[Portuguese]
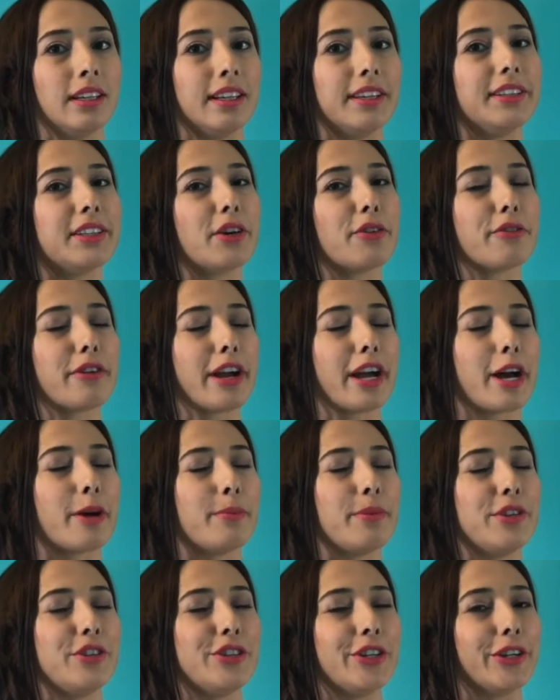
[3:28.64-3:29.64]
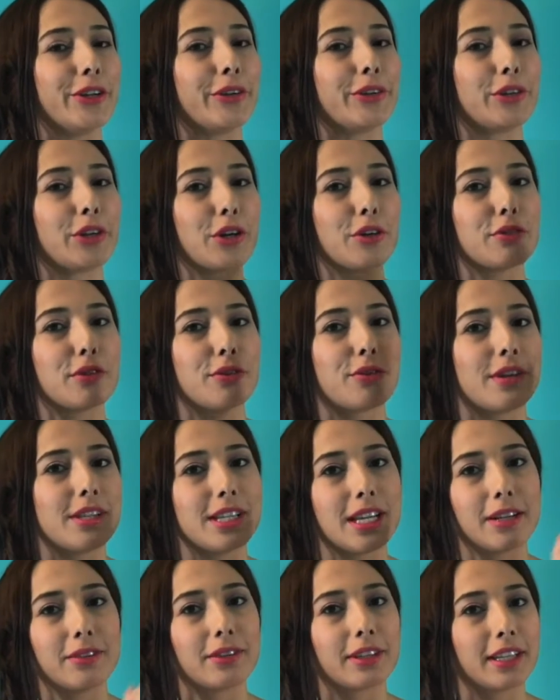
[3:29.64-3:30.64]
então vai rapidinho. Então eu vou
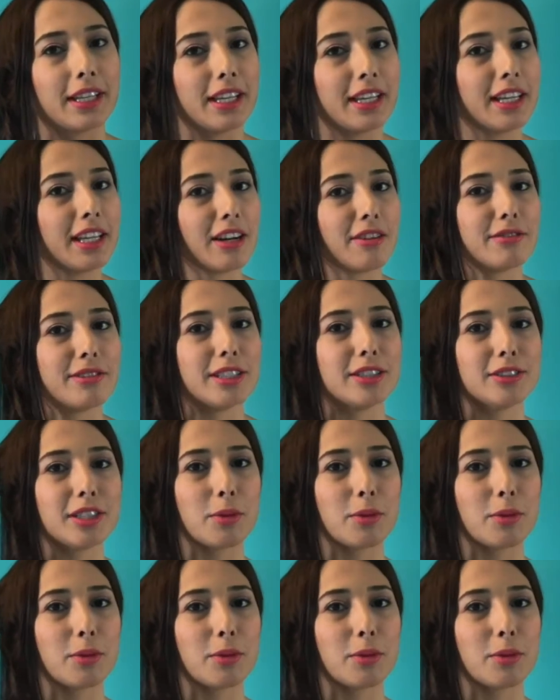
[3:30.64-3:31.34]
fazendo aqui gravando,